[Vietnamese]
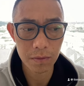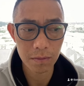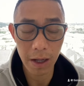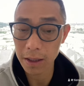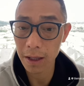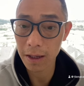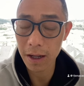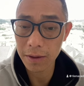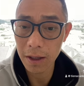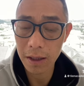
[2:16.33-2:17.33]
bạn có thể
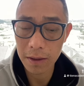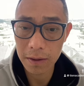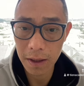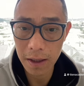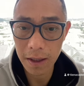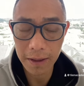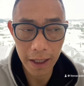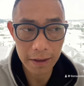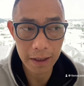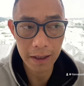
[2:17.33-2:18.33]
lên tên trên nền
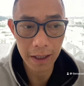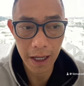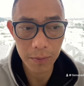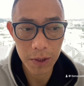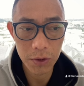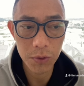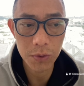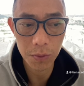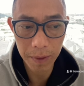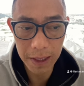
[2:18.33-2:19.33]
tảng Tiền Academy
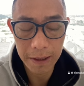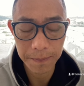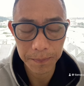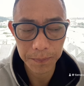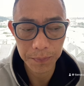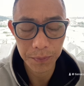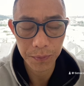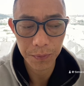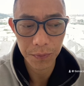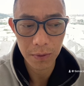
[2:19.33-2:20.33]
YouTube
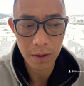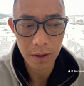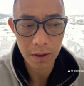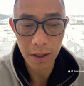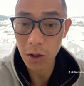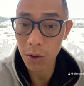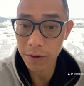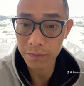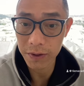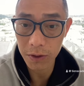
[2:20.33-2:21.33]
để coi
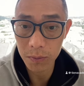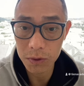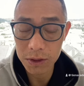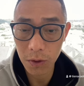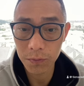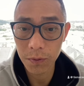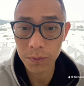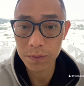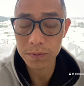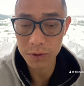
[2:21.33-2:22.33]
cái video mười sáu
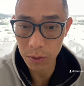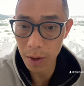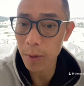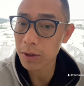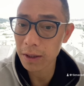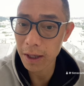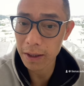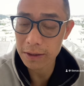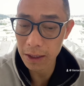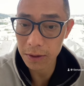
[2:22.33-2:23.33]
phút, sau đó bỏ thời gian
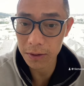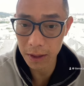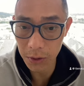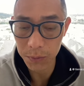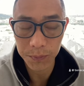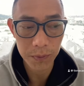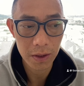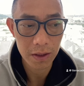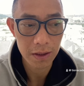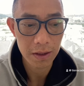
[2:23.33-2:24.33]
ra xác thực tín hiệu.
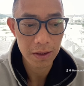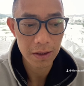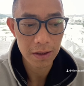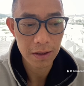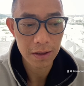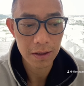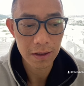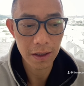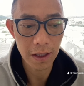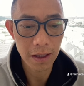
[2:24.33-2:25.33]

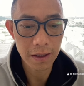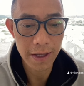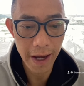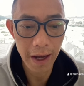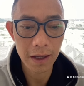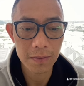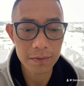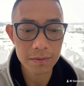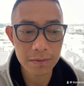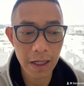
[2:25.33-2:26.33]
Thì giá
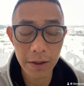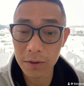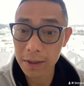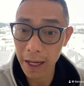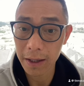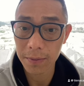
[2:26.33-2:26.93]
đã được tăng,